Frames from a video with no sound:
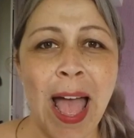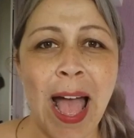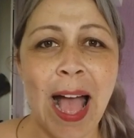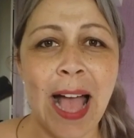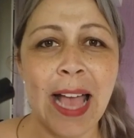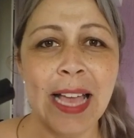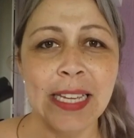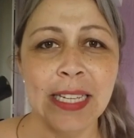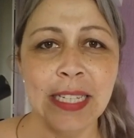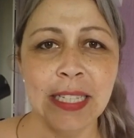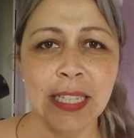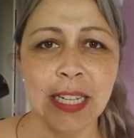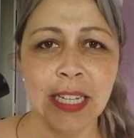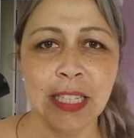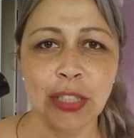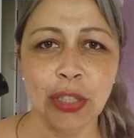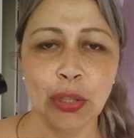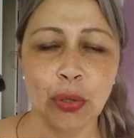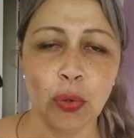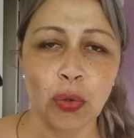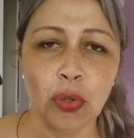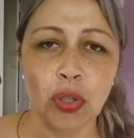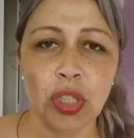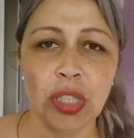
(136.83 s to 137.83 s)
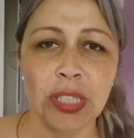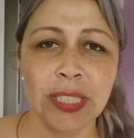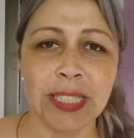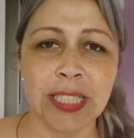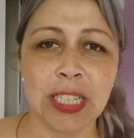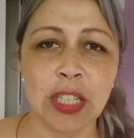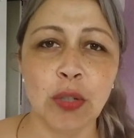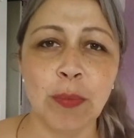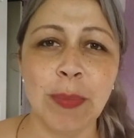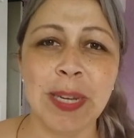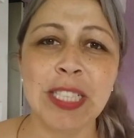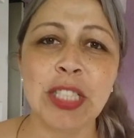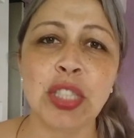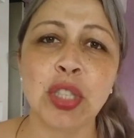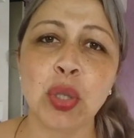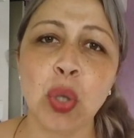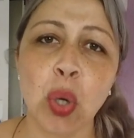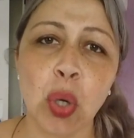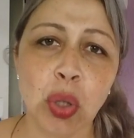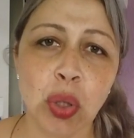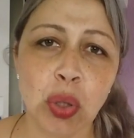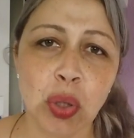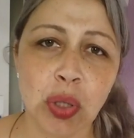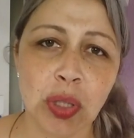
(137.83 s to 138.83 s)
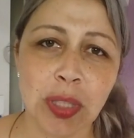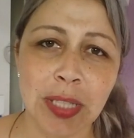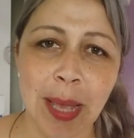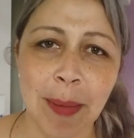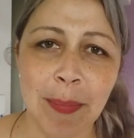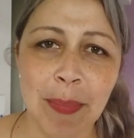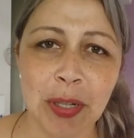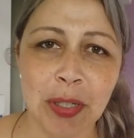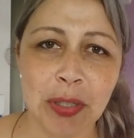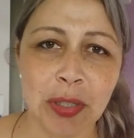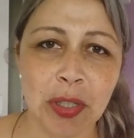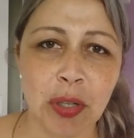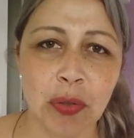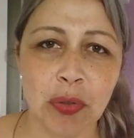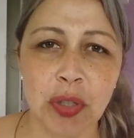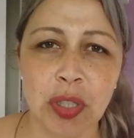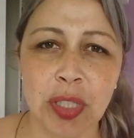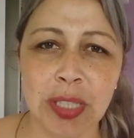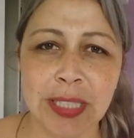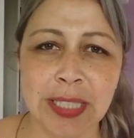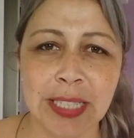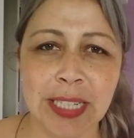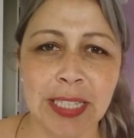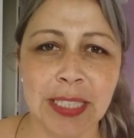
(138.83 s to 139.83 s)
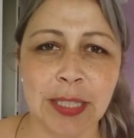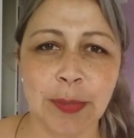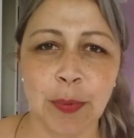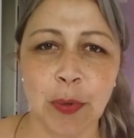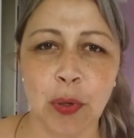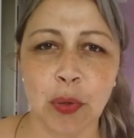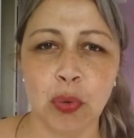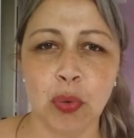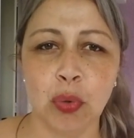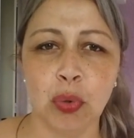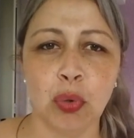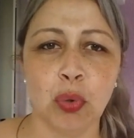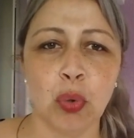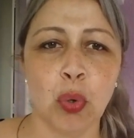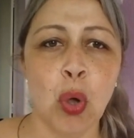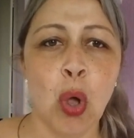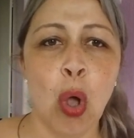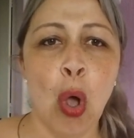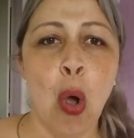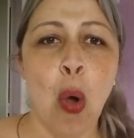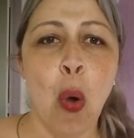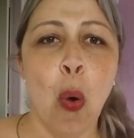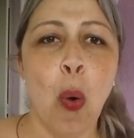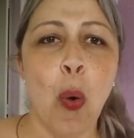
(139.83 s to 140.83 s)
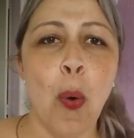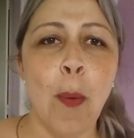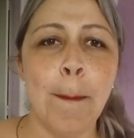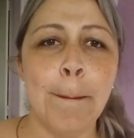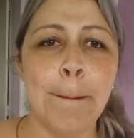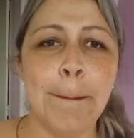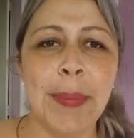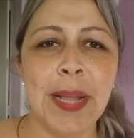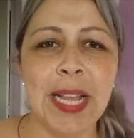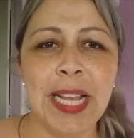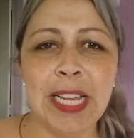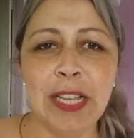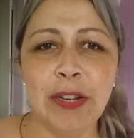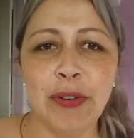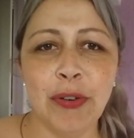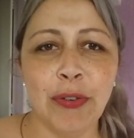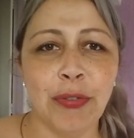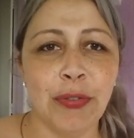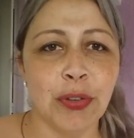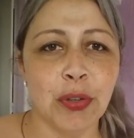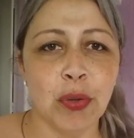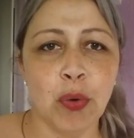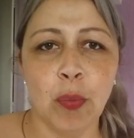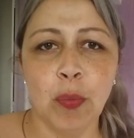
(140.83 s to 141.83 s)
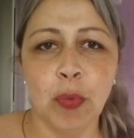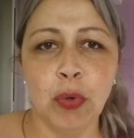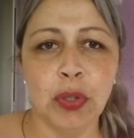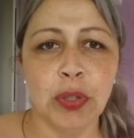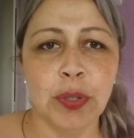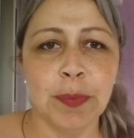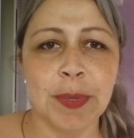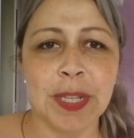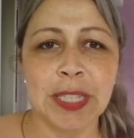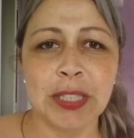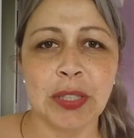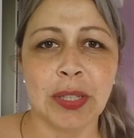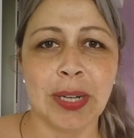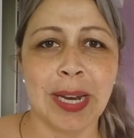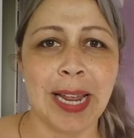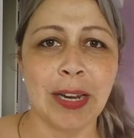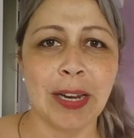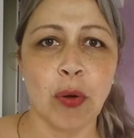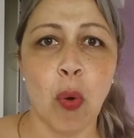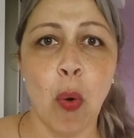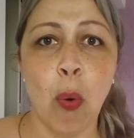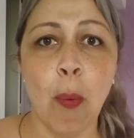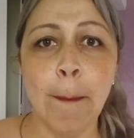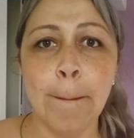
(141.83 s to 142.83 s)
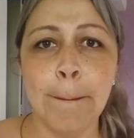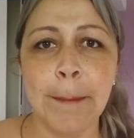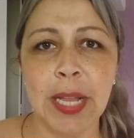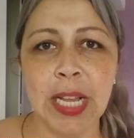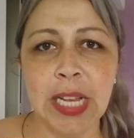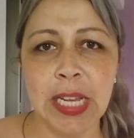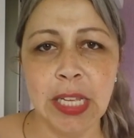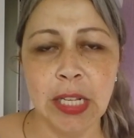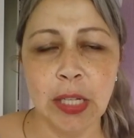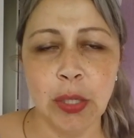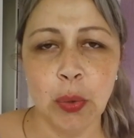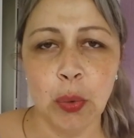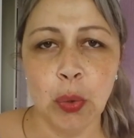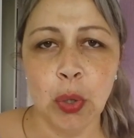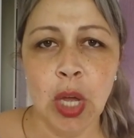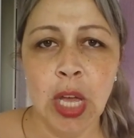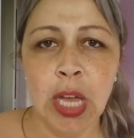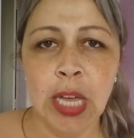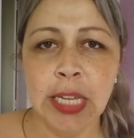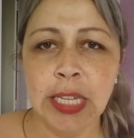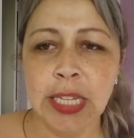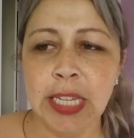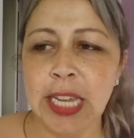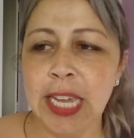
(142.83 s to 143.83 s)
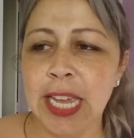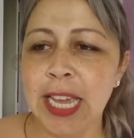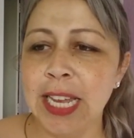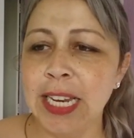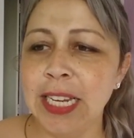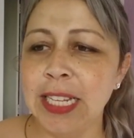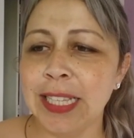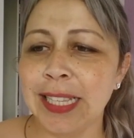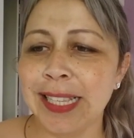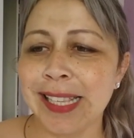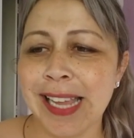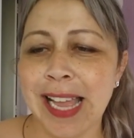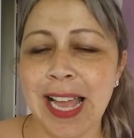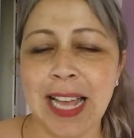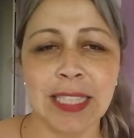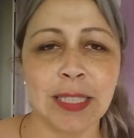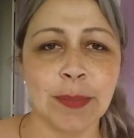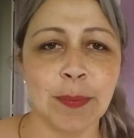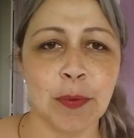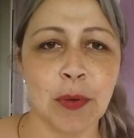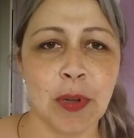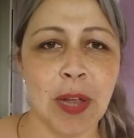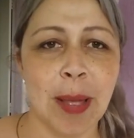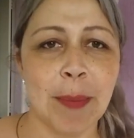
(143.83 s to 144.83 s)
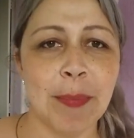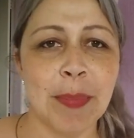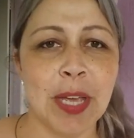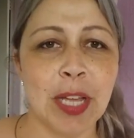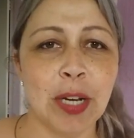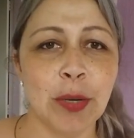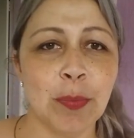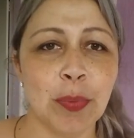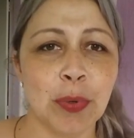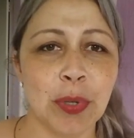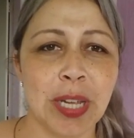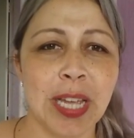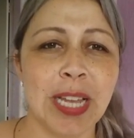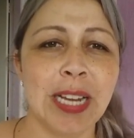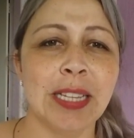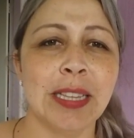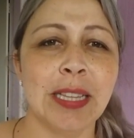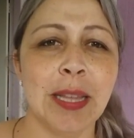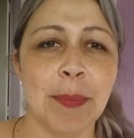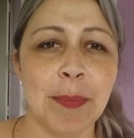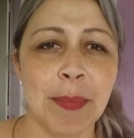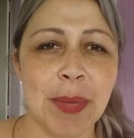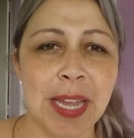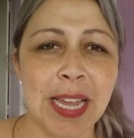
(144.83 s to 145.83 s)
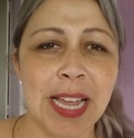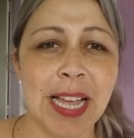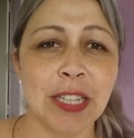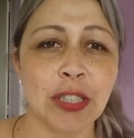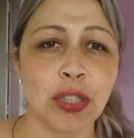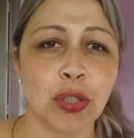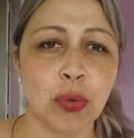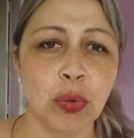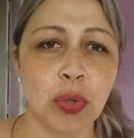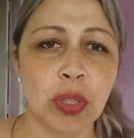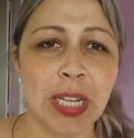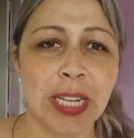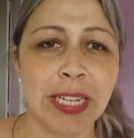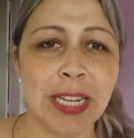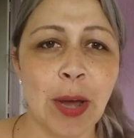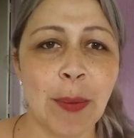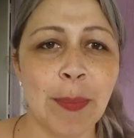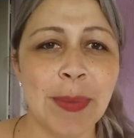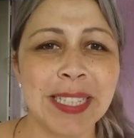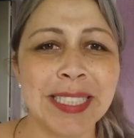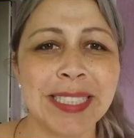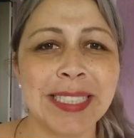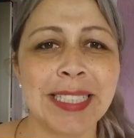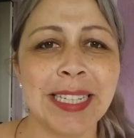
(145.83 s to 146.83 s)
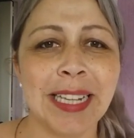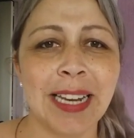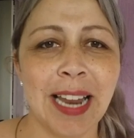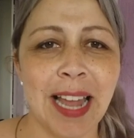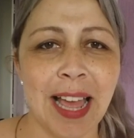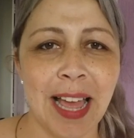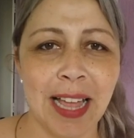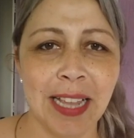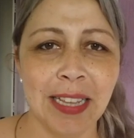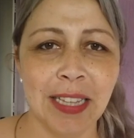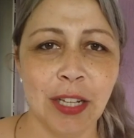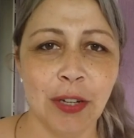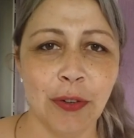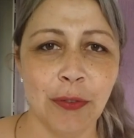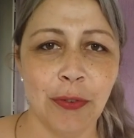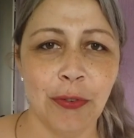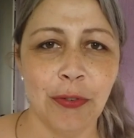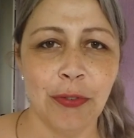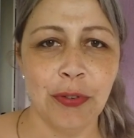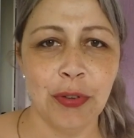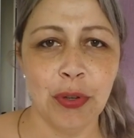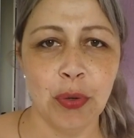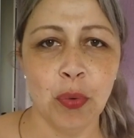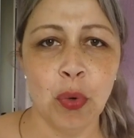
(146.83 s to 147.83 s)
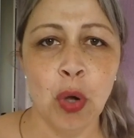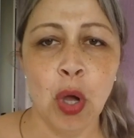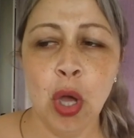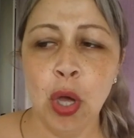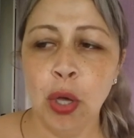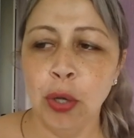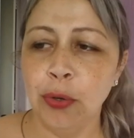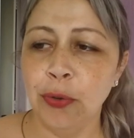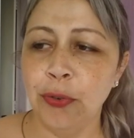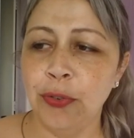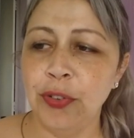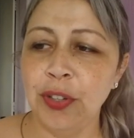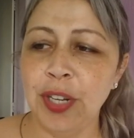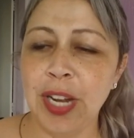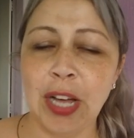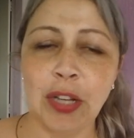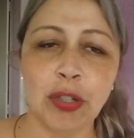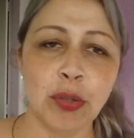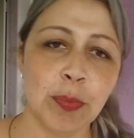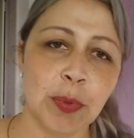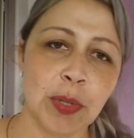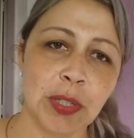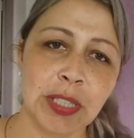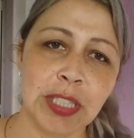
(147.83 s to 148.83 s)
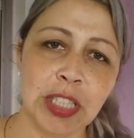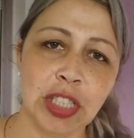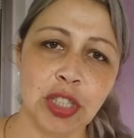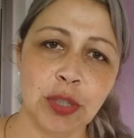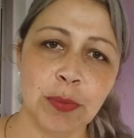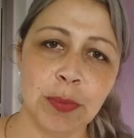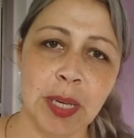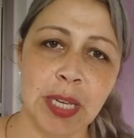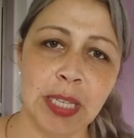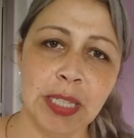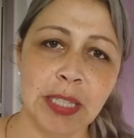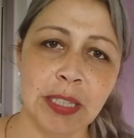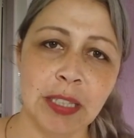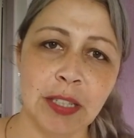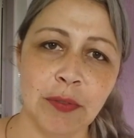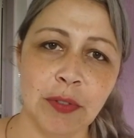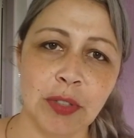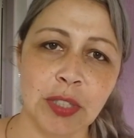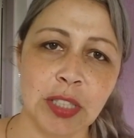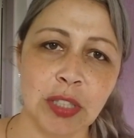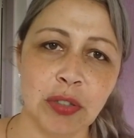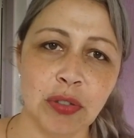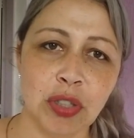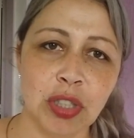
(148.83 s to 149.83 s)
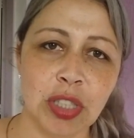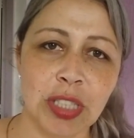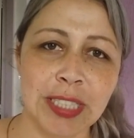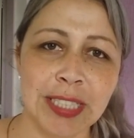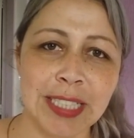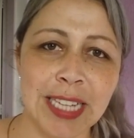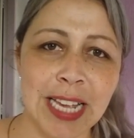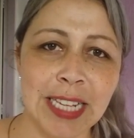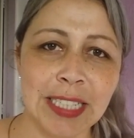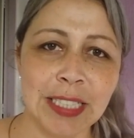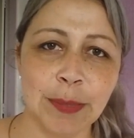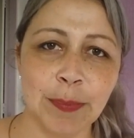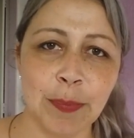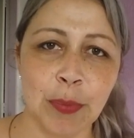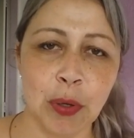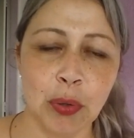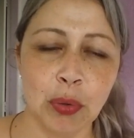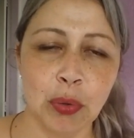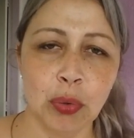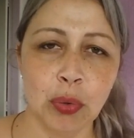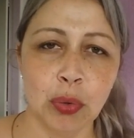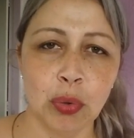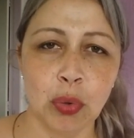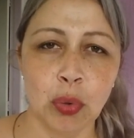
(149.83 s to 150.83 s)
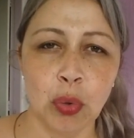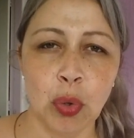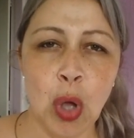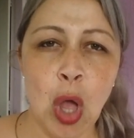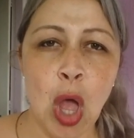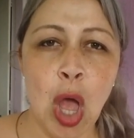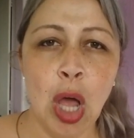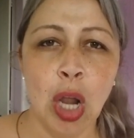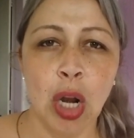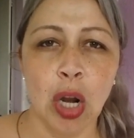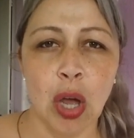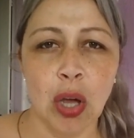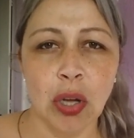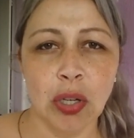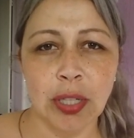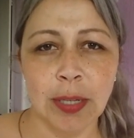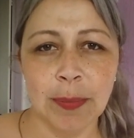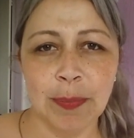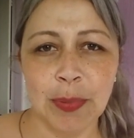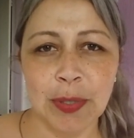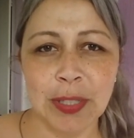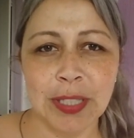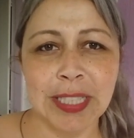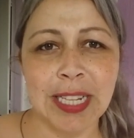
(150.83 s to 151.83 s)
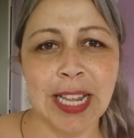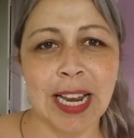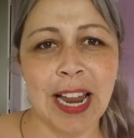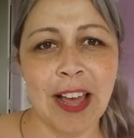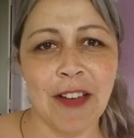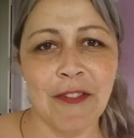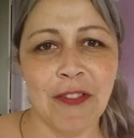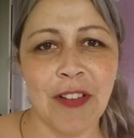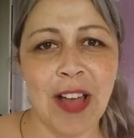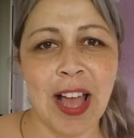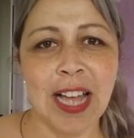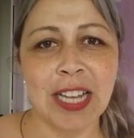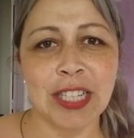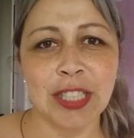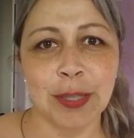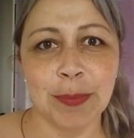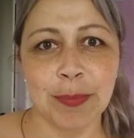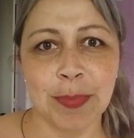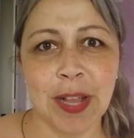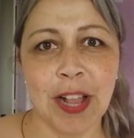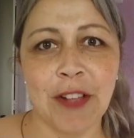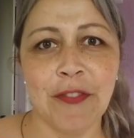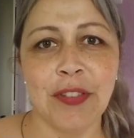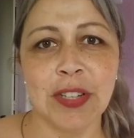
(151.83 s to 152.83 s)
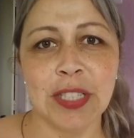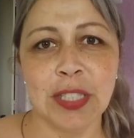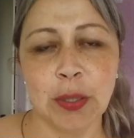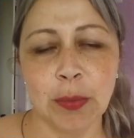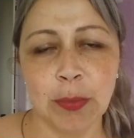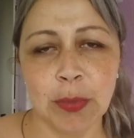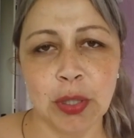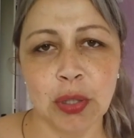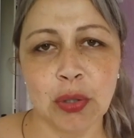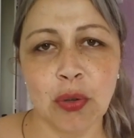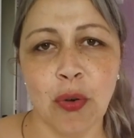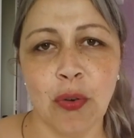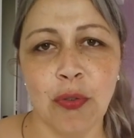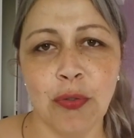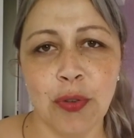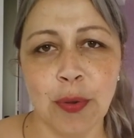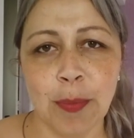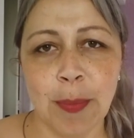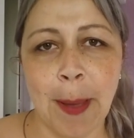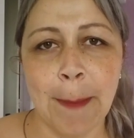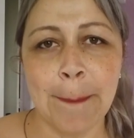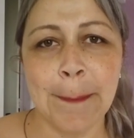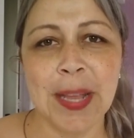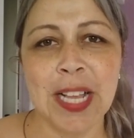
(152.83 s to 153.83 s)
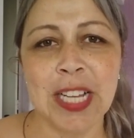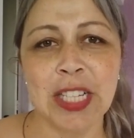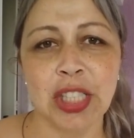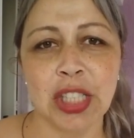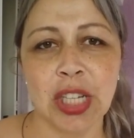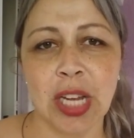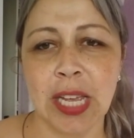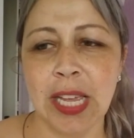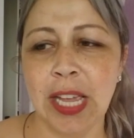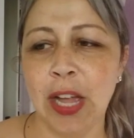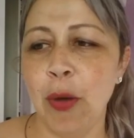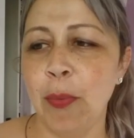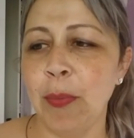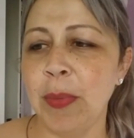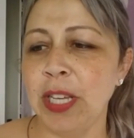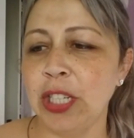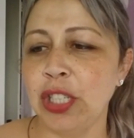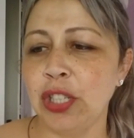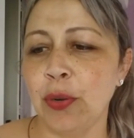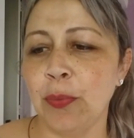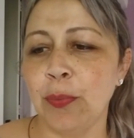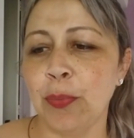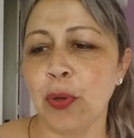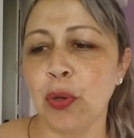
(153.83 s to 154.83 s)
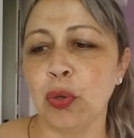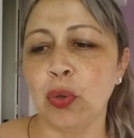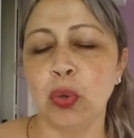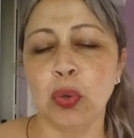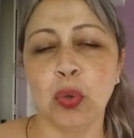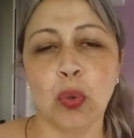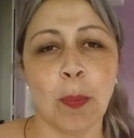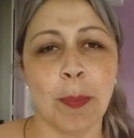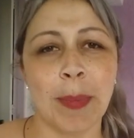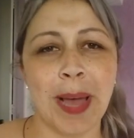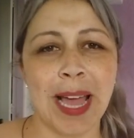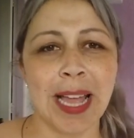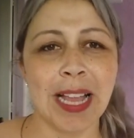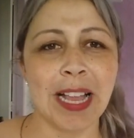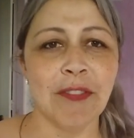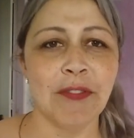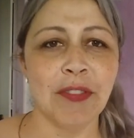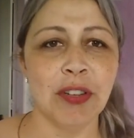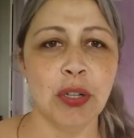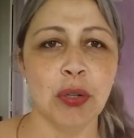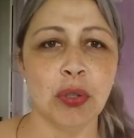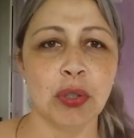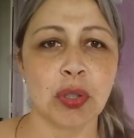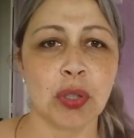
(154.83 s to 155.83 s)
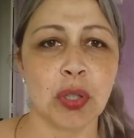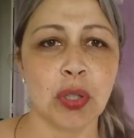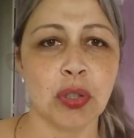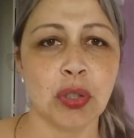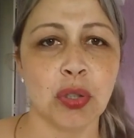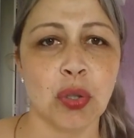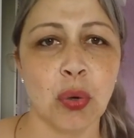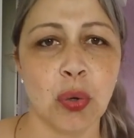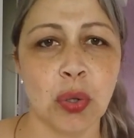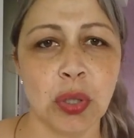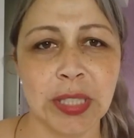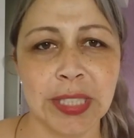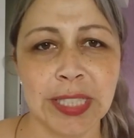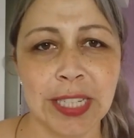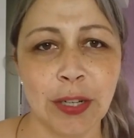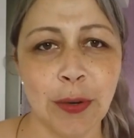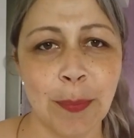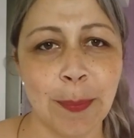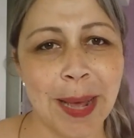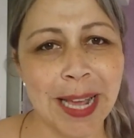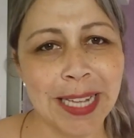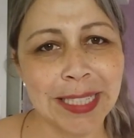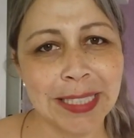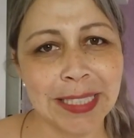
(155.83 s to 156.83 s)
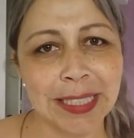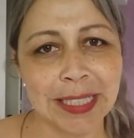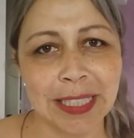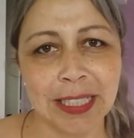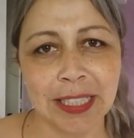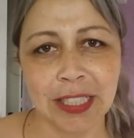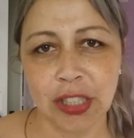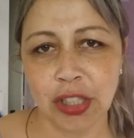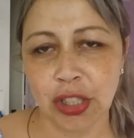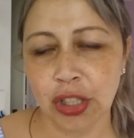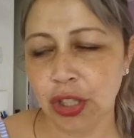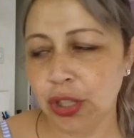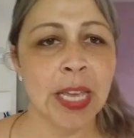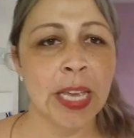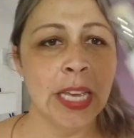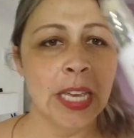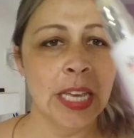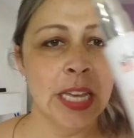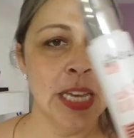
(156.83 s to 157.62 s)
Ainda estou utilizando, mas todos os cabelos que eu utilizo esse produto, o brilho, eu fico muito impressionada com o brilho que ele traz pro cabelo, porque ele também ajuda a dar uma selada no fio no final do procedimento. Então você utilizar esse produto logo depois da lavagem para fazer uma escova e uma prancha realmente é um produto maravilhoso que eu estou gostando bastante.